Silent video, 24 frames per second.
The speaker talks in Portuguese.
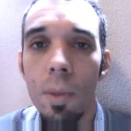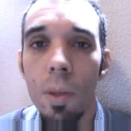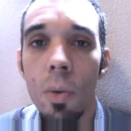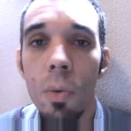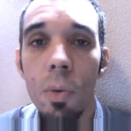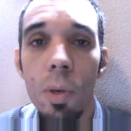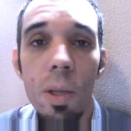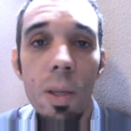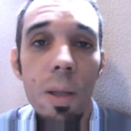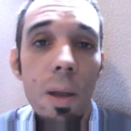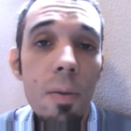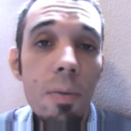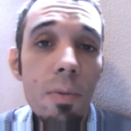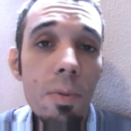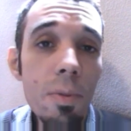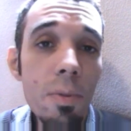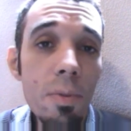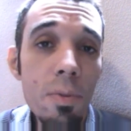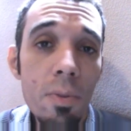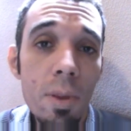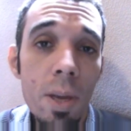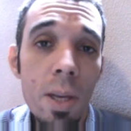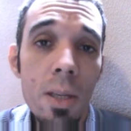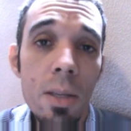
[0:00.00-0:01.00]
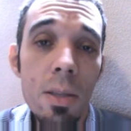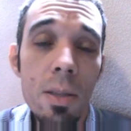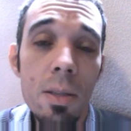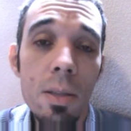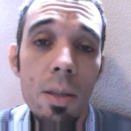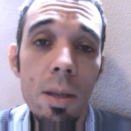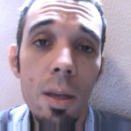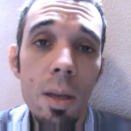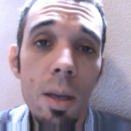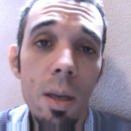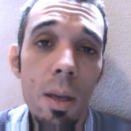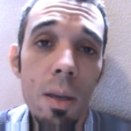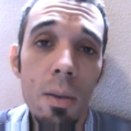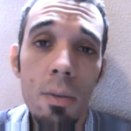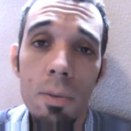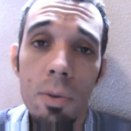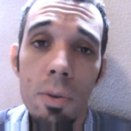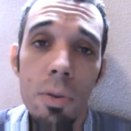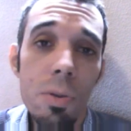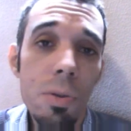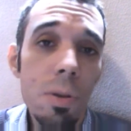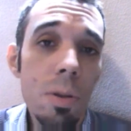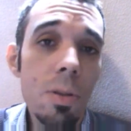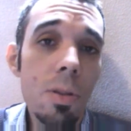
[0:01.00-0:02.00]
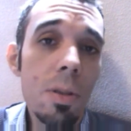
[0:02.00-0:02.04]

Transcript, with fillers: O que Davi fez foi só